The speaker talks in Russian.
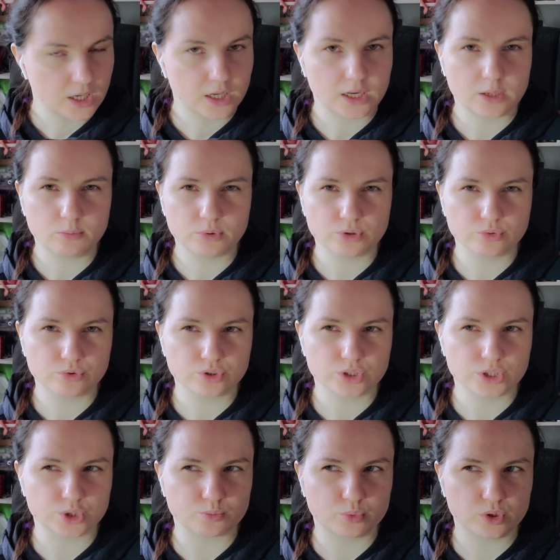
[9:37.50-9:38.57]
Либо
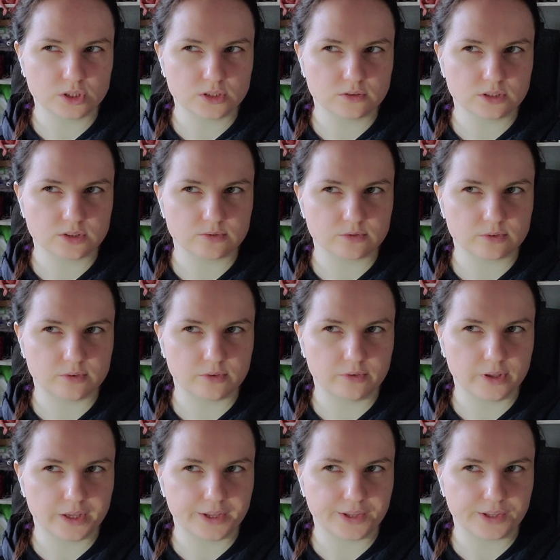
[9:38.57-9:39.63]
нужно использовать в
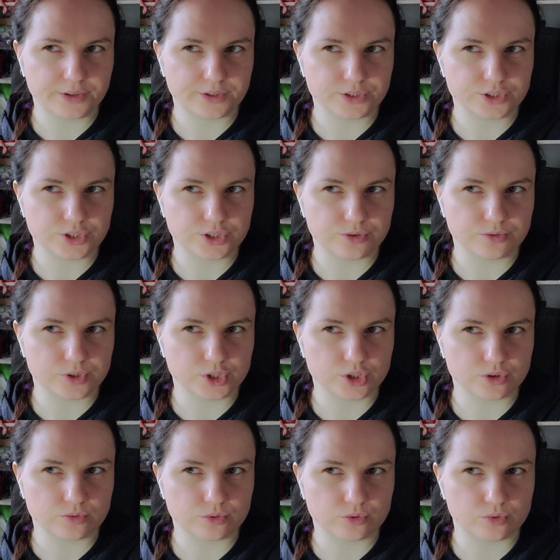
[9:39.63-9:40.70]
две ниточки
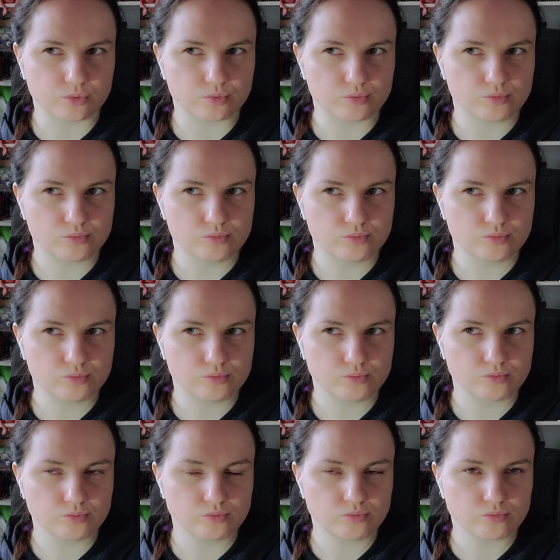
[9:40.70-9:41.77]
вышивку.
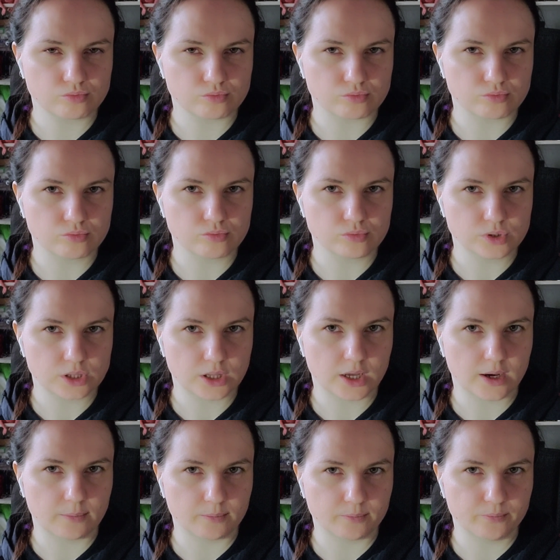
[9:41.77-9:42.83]
Угу. Да.